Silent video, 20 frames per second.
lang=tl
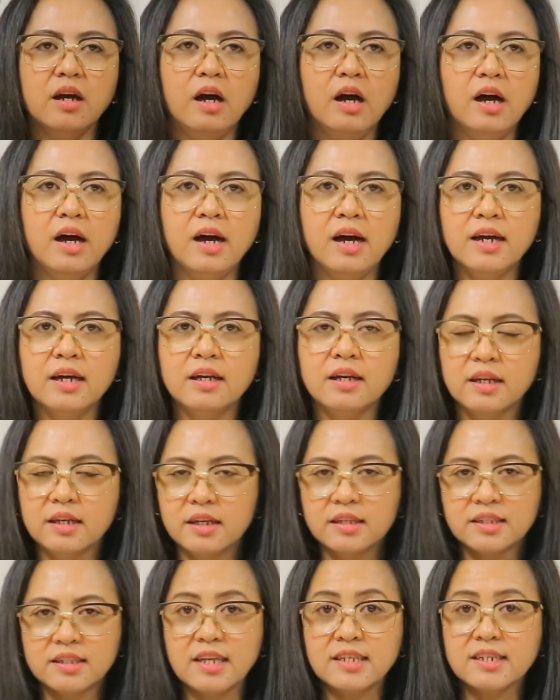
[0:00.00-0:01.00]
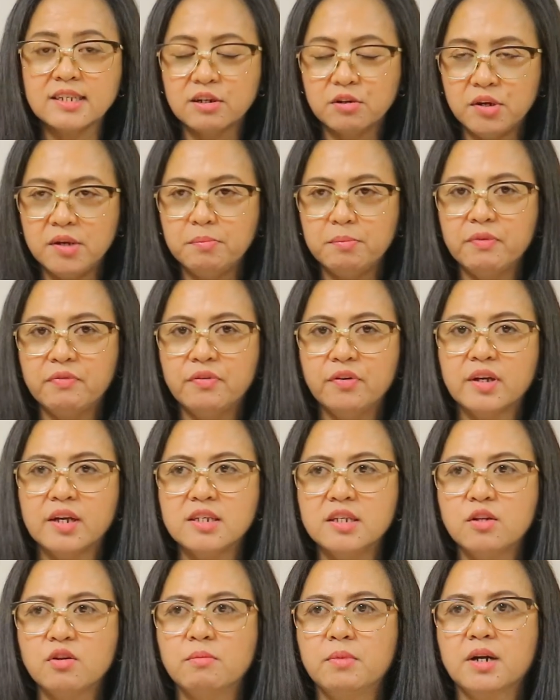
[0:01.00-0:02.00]
uh, sunscreen. Before
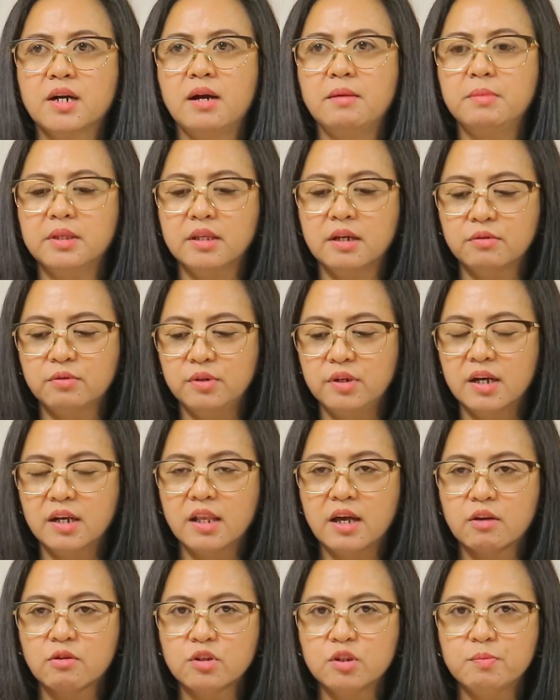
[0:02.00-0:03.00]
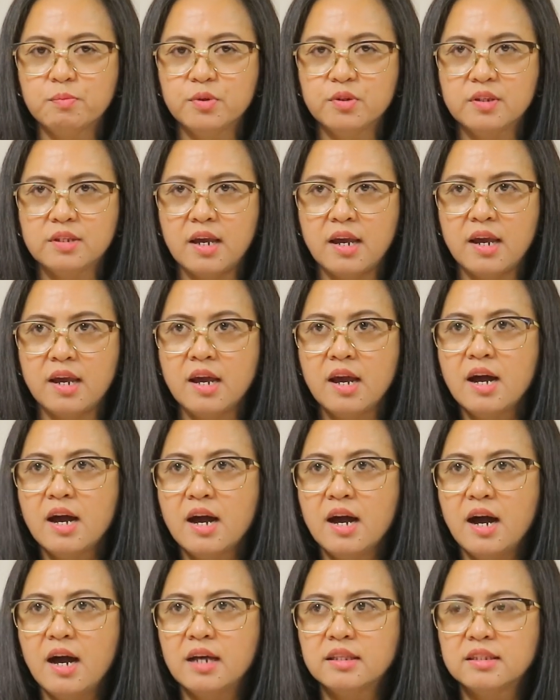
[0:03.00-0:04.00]
kasi gumagamit ako ng La Roche-Posay
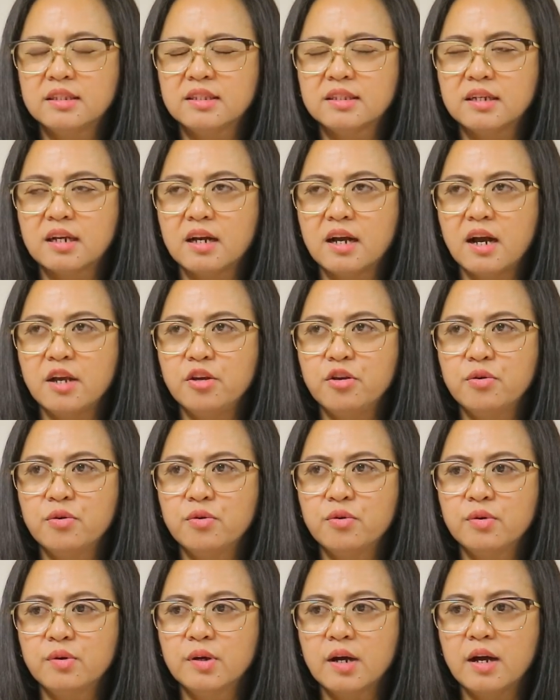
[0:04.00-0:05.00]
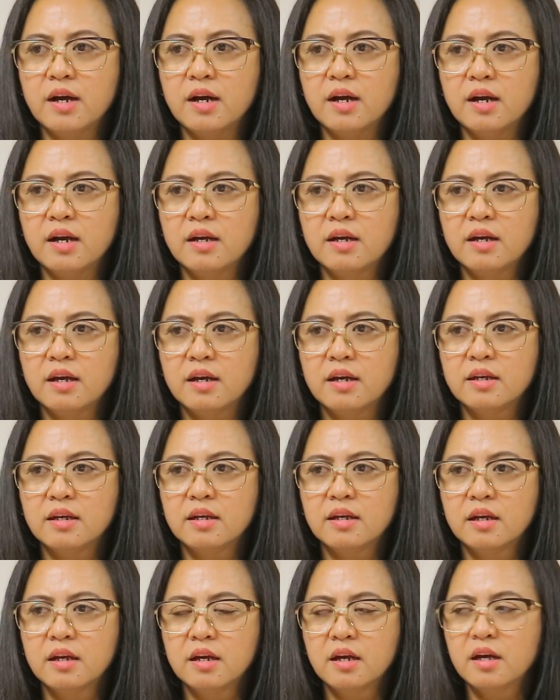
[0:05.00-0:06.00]
at saka yung uh,
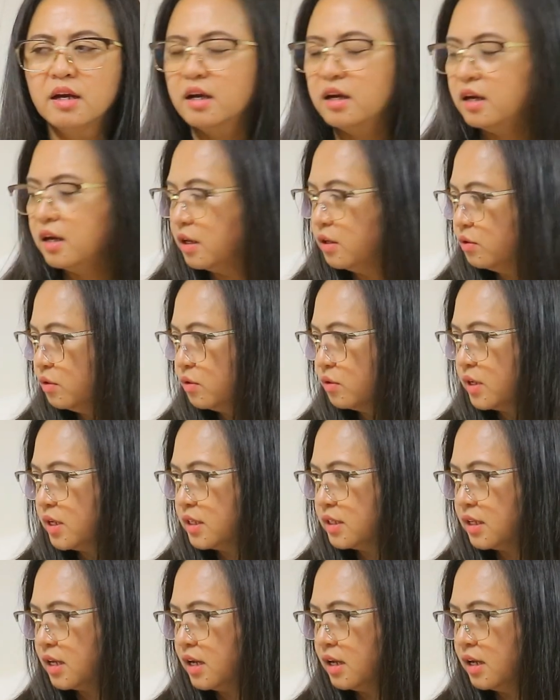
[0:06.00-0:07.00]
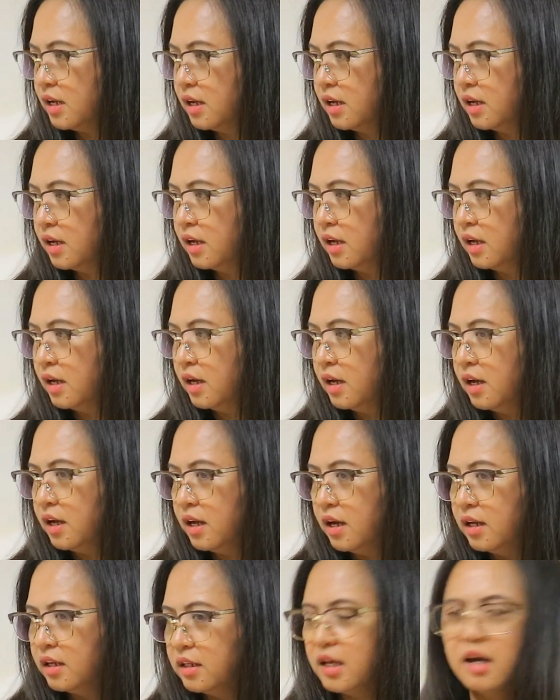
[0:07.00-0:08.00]
ano yung isa
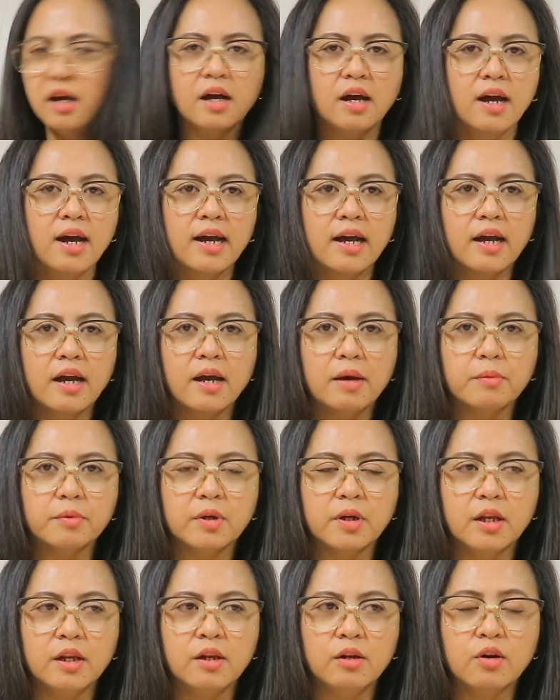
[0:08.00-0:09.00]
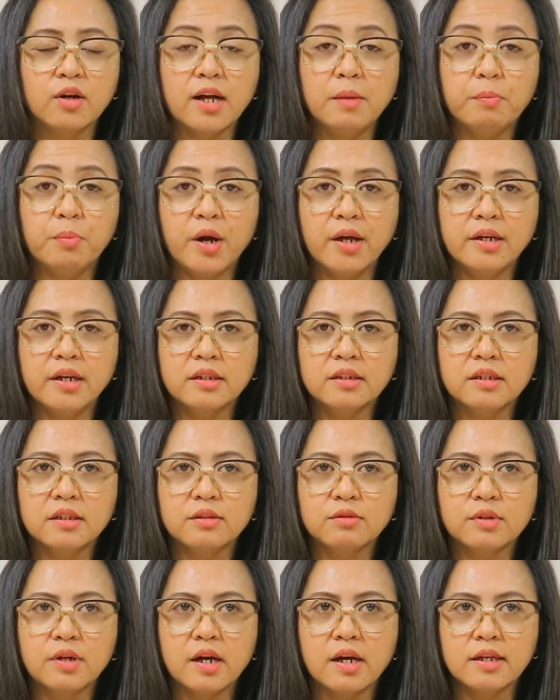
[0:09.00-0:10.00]
na local product
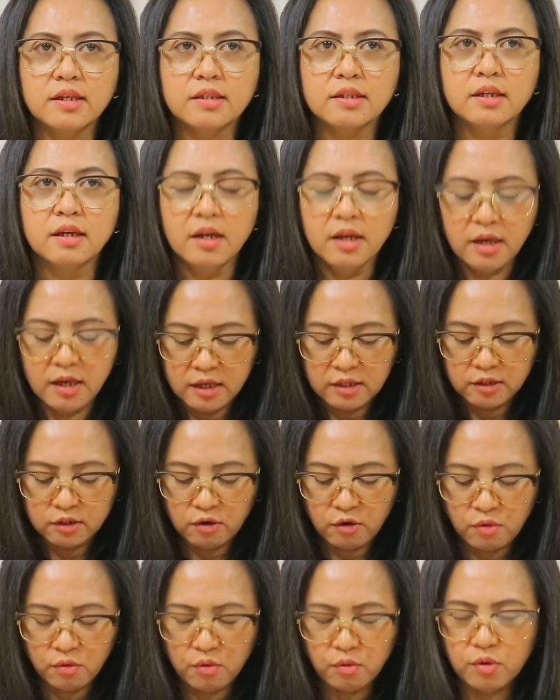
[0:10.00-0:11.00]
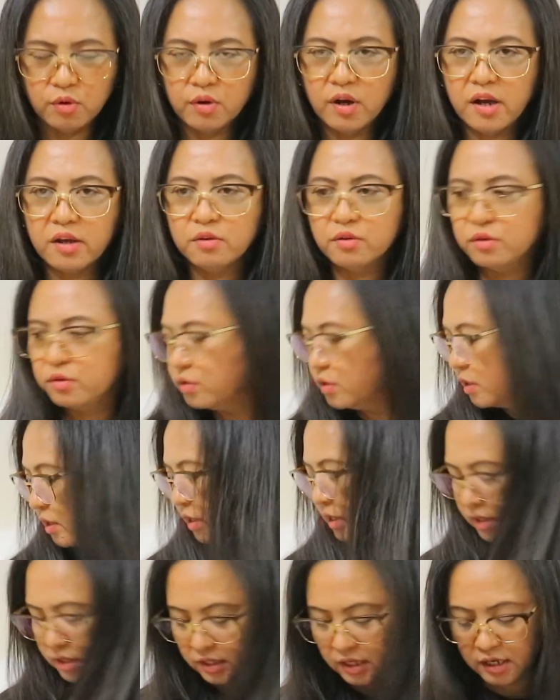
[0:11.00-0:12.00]
dito guys. So, ngayon,
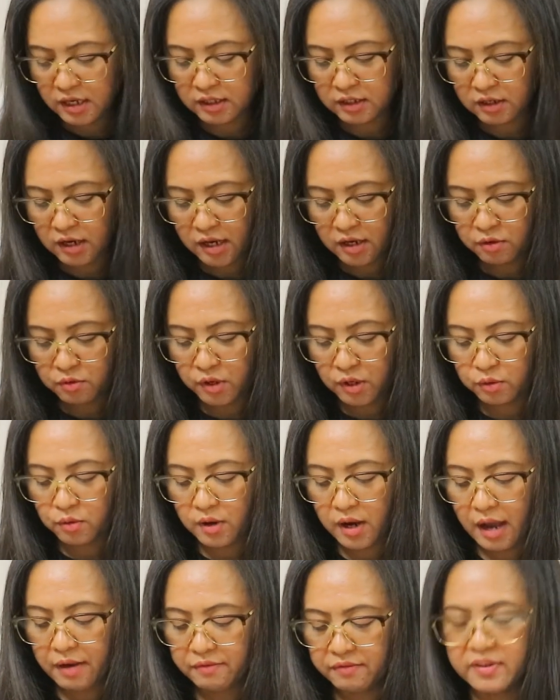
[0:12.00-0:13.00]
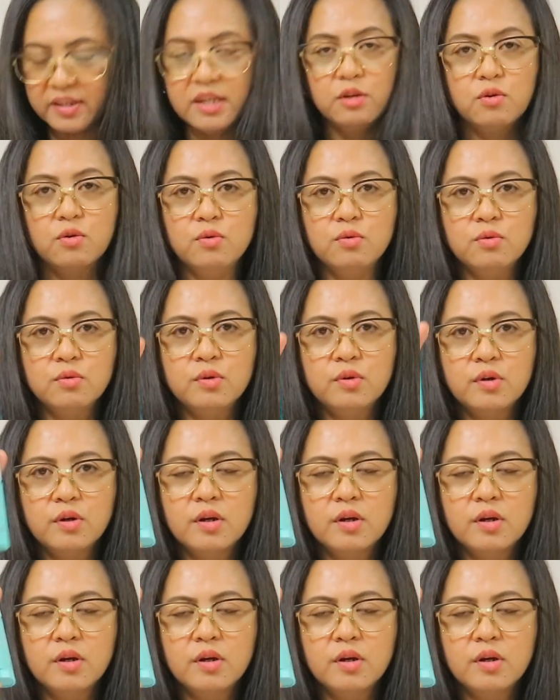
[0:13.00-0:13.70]
tinatry ko itong Avino.